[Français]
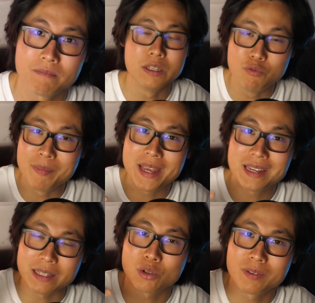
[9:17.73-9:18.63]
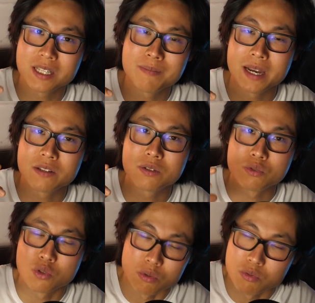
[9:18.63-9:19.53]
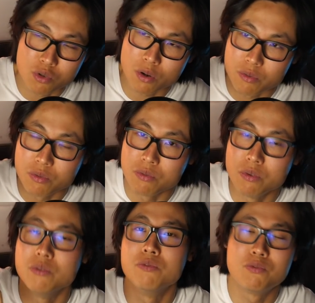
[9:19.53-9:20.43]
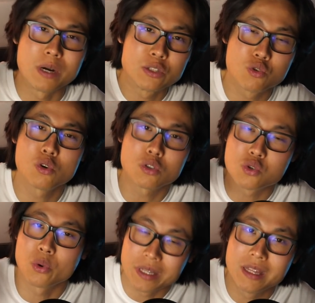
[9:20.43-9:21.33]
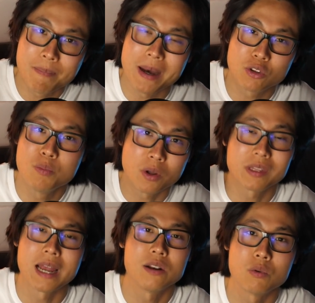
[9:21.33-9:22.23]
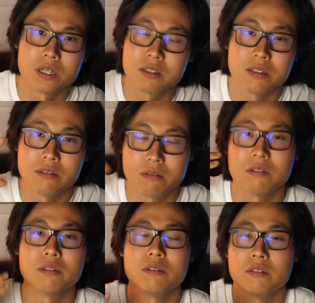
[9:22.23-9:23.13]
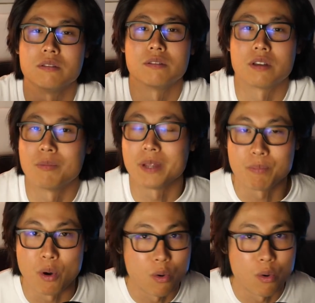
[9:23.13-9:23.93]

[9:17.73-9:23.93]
Il vous met 90 miles, genre une voiture sur une départementale quoi, c'est c'est complètement